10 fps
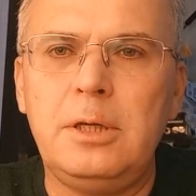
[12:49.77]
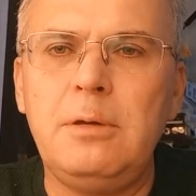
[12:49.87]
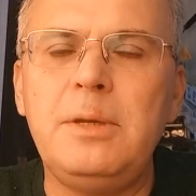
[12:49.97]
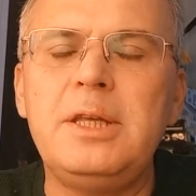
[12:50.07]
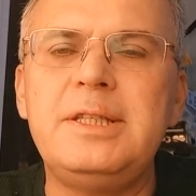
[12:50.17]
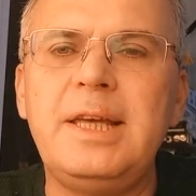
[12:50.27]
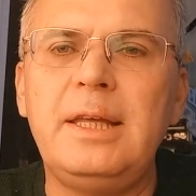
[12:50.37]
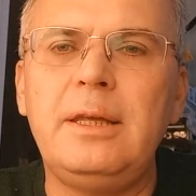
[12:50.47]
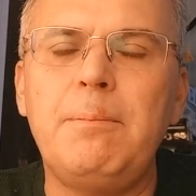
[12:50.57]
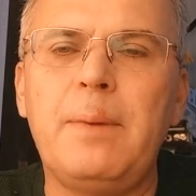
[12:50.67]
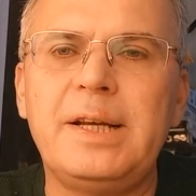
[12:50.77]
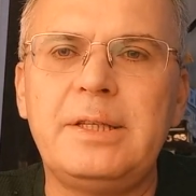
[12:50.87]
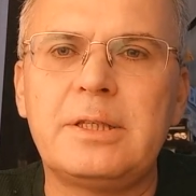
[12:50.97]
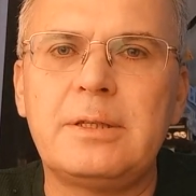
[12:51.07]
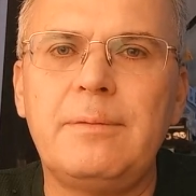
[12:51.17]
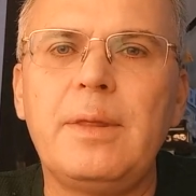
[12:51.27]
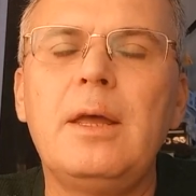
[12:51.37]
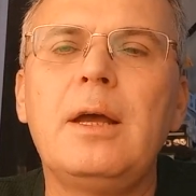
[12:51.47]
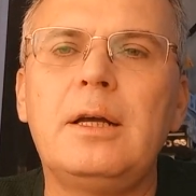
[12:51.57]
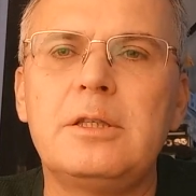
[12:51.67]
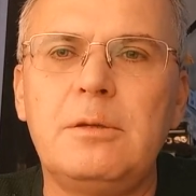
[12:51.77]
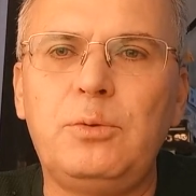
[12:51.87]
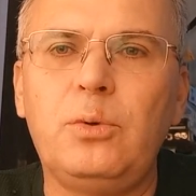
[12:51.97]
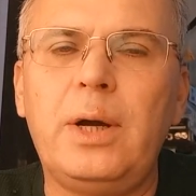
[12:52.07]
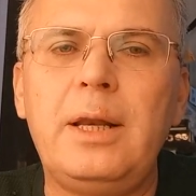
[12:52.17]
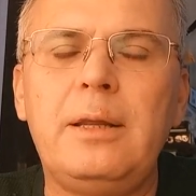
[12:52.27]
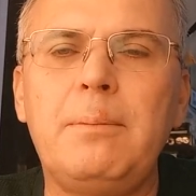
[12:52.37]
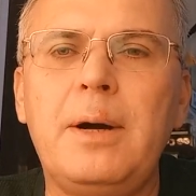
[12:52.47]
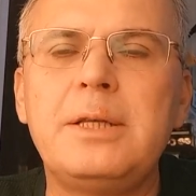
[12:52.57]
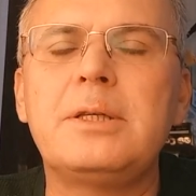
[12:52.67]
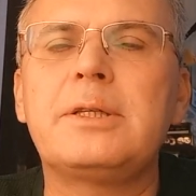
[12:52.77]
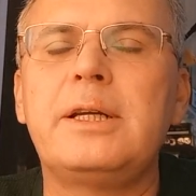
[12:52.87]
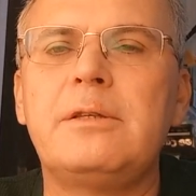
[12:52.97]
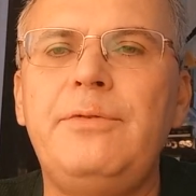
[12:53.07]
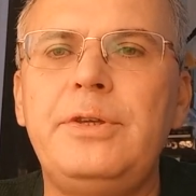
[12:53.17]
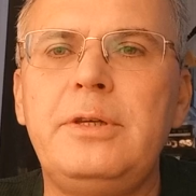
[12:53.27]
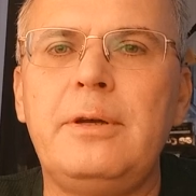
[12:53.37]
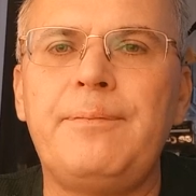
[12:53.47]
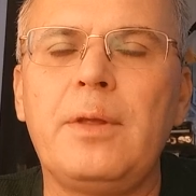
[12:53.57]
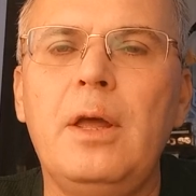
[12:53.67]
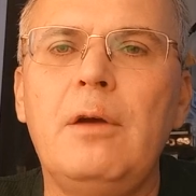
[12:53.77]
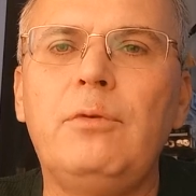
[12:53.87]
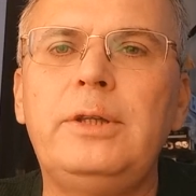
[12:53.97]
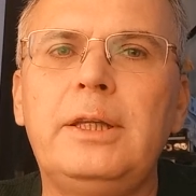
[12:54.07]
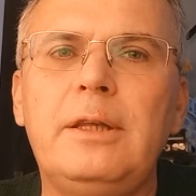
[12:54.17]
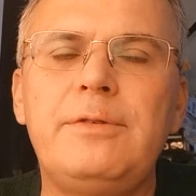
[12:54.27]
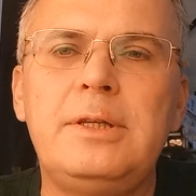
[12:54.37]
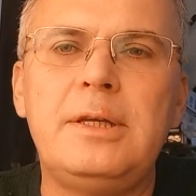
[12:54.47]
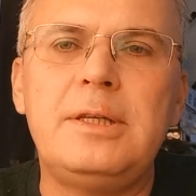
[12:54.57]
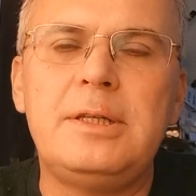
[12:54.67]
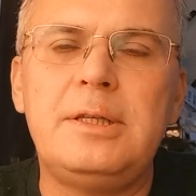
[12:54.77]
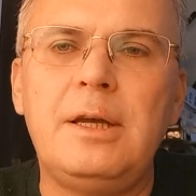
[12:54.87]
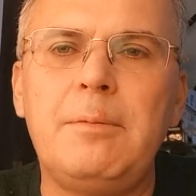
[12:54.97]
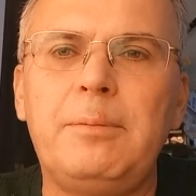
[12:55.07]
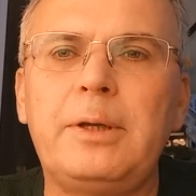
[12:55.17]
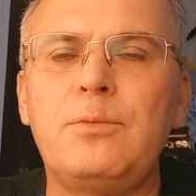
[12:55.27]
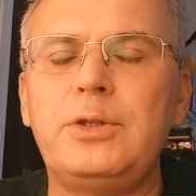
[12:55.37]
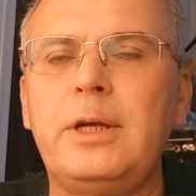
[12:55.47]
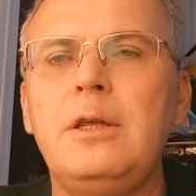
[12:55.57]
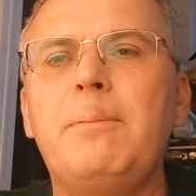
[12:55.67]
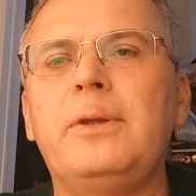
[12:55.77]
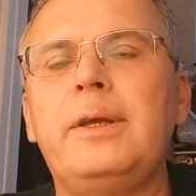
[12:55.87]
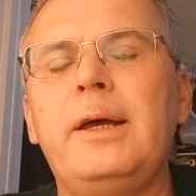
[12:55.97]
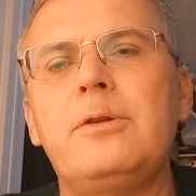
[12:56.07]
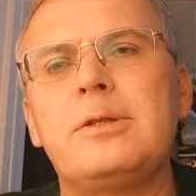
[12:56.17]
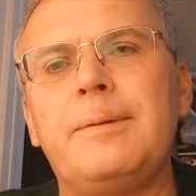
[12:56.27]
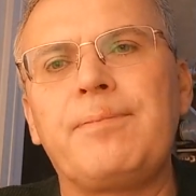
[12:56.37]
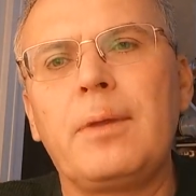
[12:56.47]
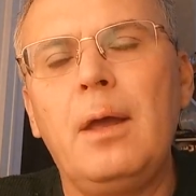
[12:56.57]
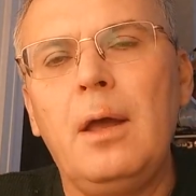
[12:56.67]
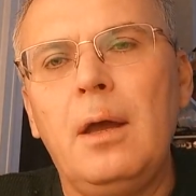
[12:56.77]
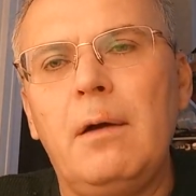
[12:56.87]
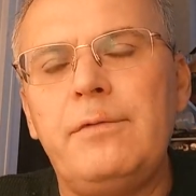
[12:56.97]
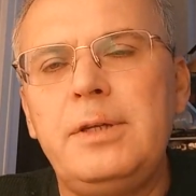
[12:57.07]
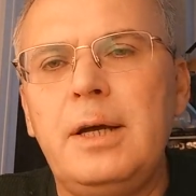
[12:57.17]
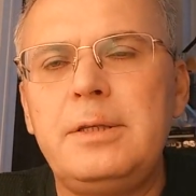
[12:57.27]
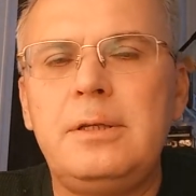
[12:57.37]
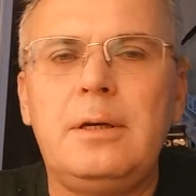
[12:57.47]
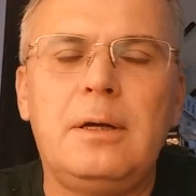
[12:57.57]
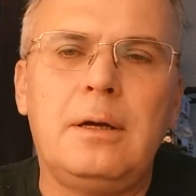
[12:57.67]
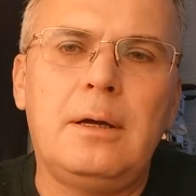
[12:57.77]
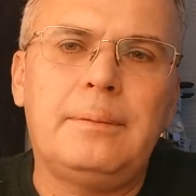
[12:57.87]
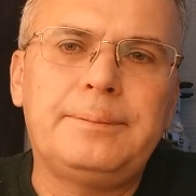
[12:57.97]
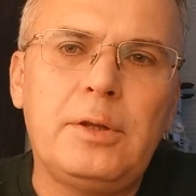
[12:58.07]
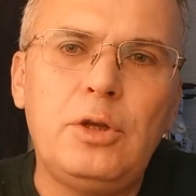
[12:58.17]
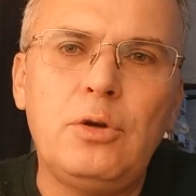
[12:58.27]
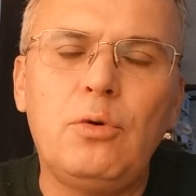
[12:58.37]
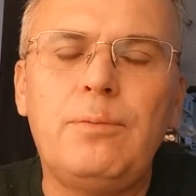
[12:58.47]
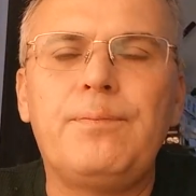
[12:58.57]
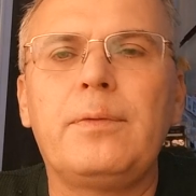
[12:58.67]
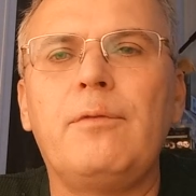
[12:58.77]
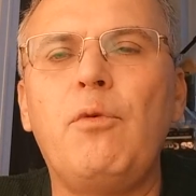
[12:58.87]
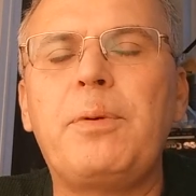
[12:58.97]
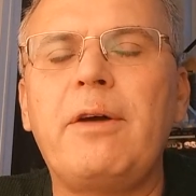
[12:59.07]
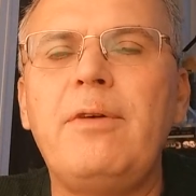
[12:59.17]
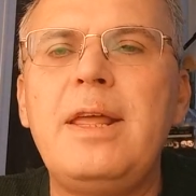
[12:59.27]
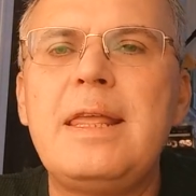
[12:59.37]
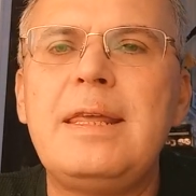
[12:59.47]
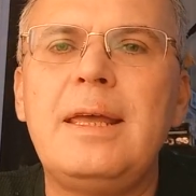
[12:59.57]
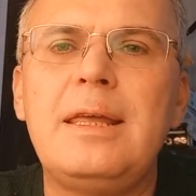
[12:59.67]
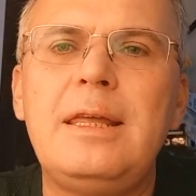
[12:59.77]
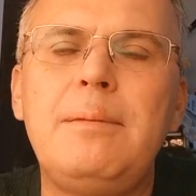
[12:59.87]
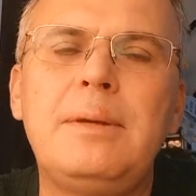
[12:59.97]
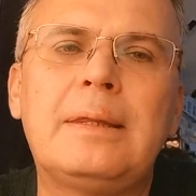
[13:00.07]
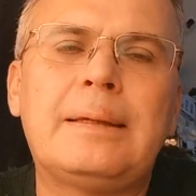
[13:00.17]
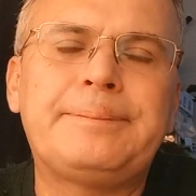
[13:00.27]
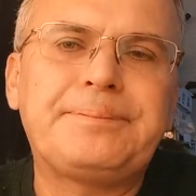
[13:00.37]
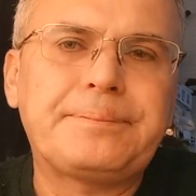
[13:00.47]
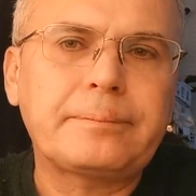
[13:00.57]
идейный базис, концептуальный базис развития вот этой всей системы, потому что они пытаются взять э, и в управление именно